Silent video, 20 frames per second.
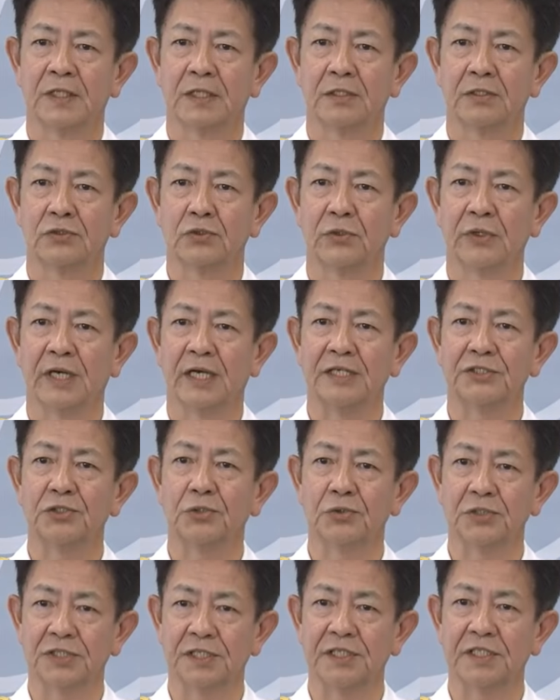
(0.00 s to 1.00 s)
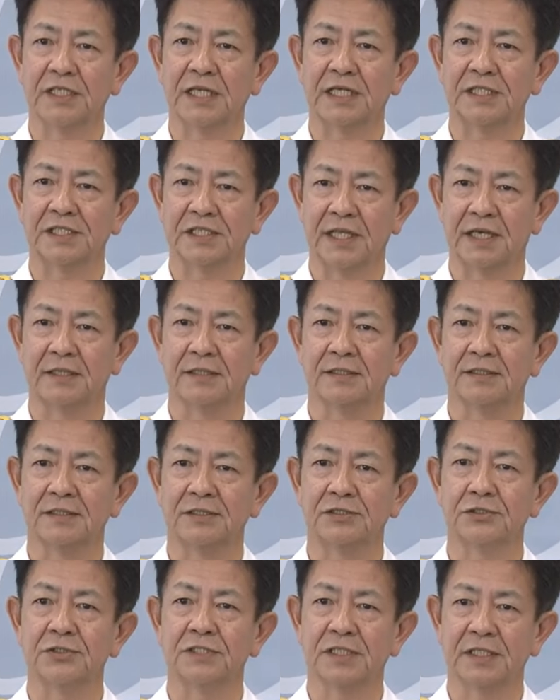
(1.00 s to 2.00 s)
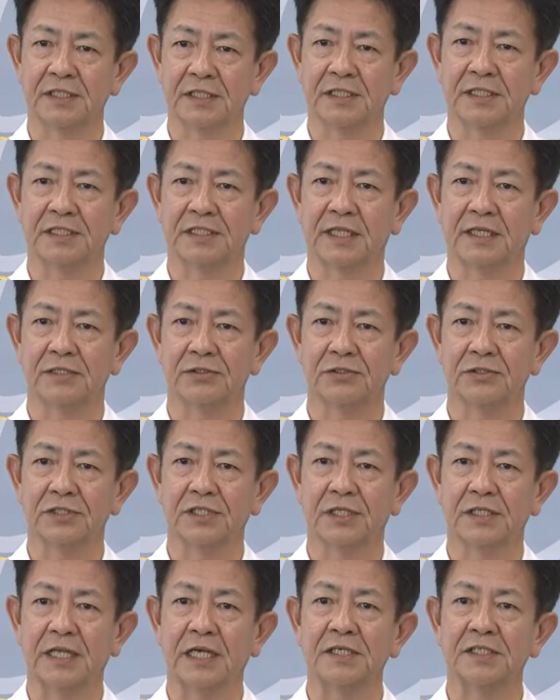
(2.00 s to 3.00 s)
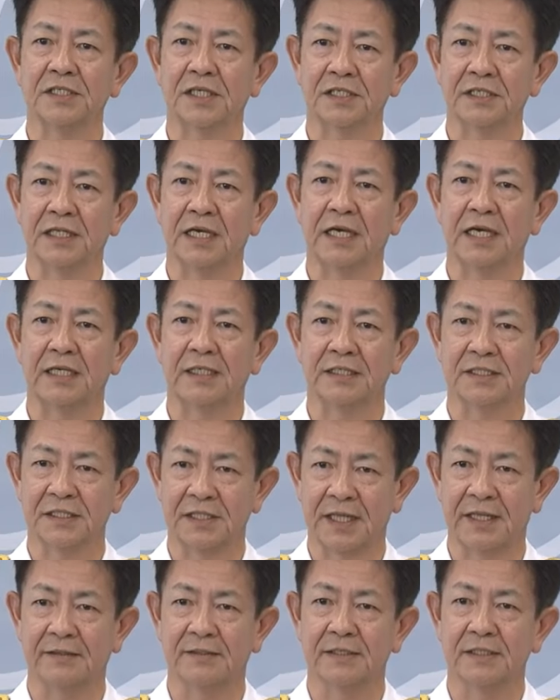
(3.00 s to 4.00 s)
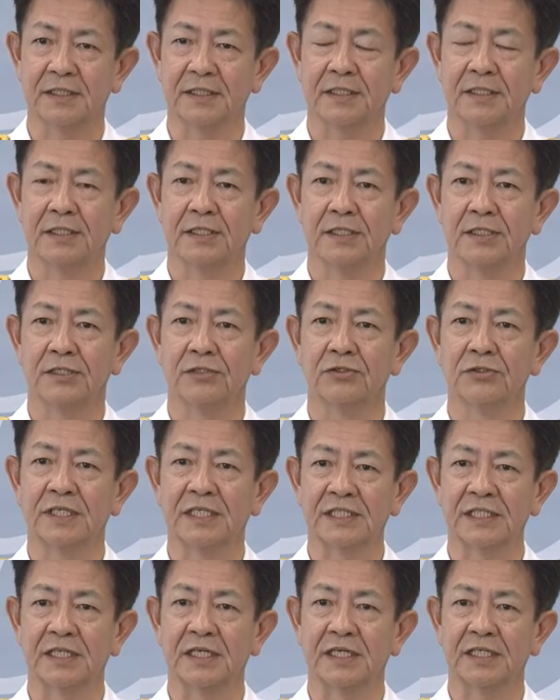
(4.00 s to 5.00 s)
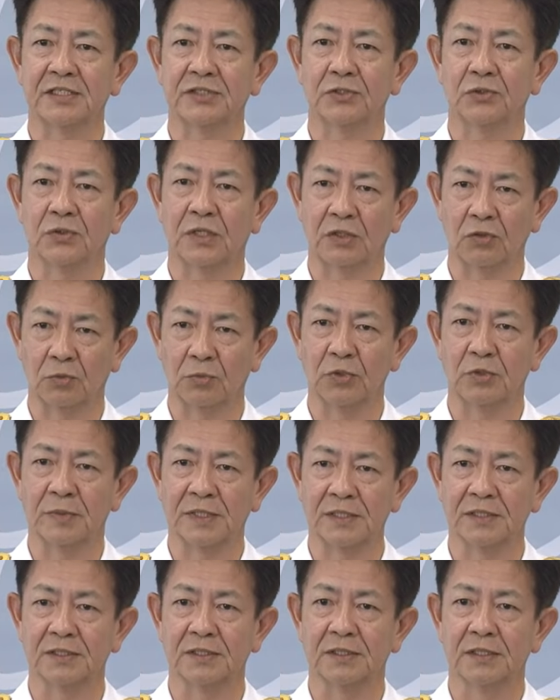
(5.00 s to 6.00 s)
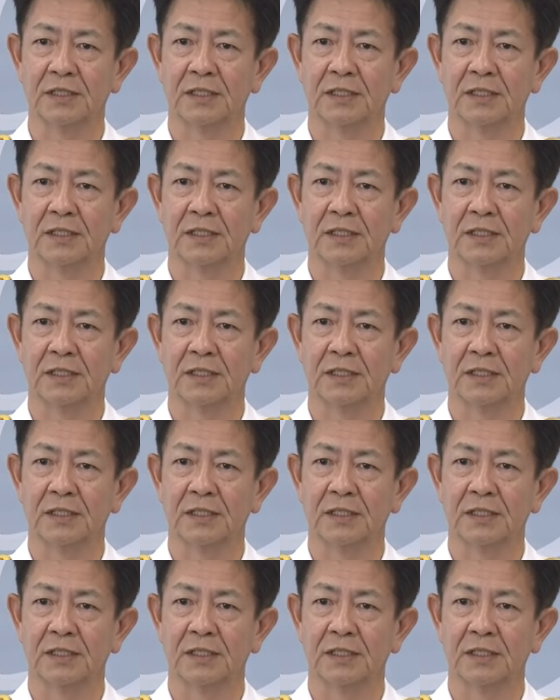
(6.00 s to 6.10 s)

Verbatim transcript: それは長期的な視点、中期的な視点、そして短期的な視点、いろんな視点が必要かと思います。